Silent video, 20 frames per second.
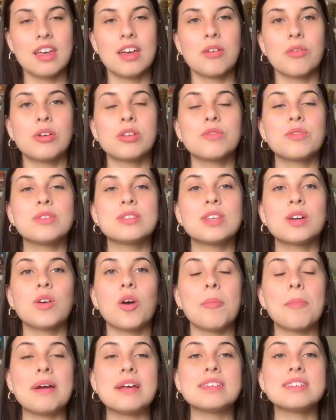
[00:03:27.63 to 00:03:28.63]
quando você
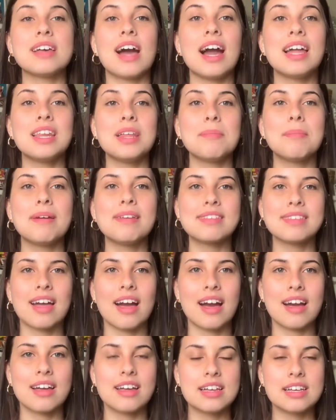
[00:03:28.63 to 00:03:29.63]
começa a
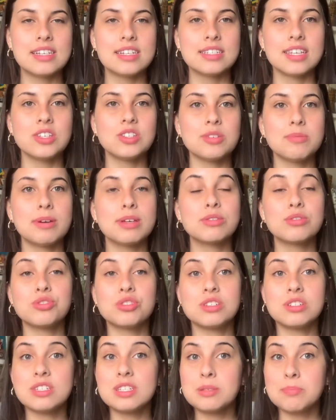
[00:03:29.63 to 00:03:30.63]
alimentar sentimentos de
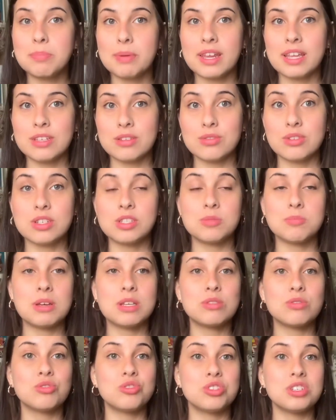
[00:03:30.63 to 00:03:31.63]
desprezo,
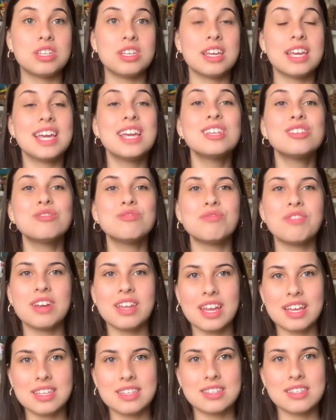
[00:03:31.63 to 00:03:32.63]
sentimentos de
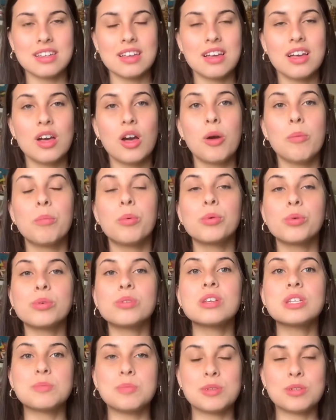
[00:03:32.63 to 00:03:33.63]
indiferença por
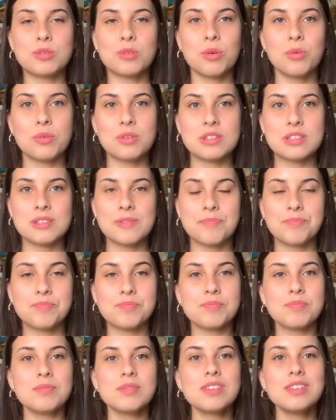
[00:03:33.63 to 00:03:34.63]
outras pessoas,
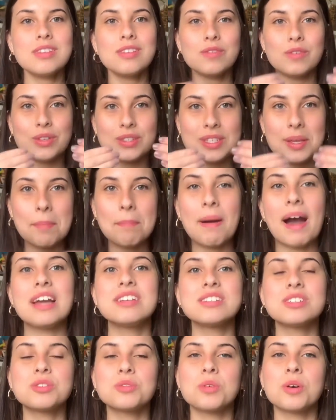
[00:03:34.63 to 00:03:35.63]
você
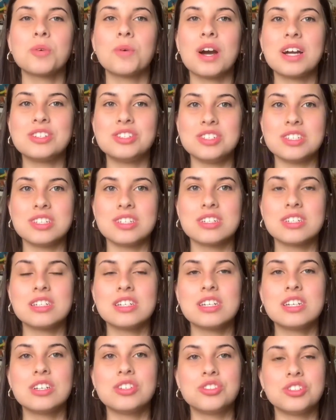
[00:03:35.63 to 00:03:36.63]
baixa a sua guardinha
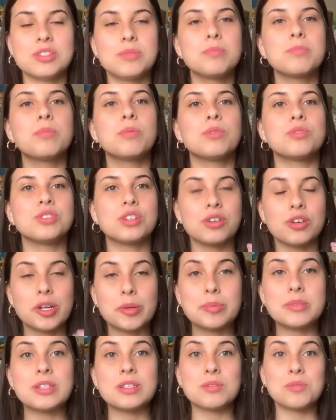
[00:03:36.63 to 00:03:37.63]
de, poxa, agora eu
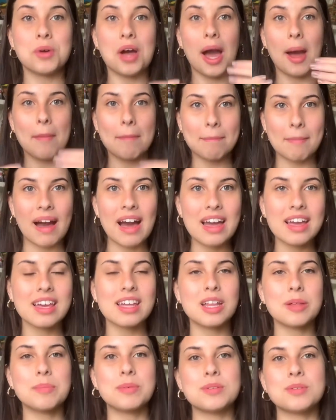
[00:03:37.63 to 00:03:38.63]
preciso amar
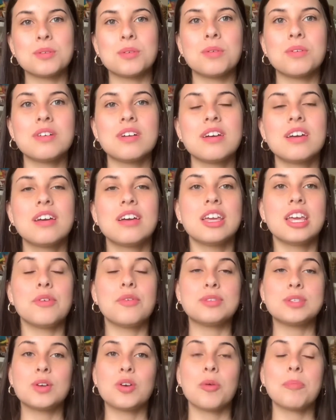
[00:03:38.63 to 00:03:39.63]
aquela pessoa, e
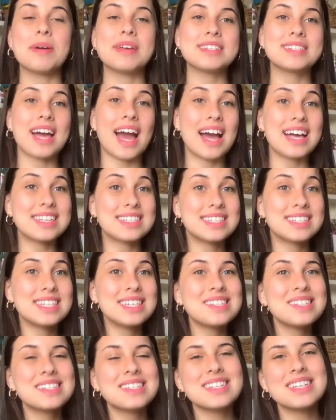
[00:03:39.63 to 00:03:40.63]
você começa a se
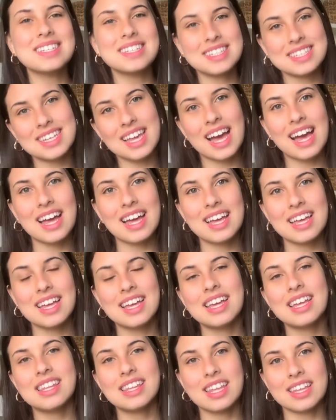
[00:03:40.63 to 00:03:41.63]
distanciar
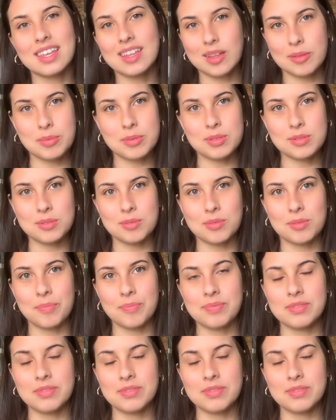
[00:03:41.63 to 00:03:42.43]
daquela pessoa.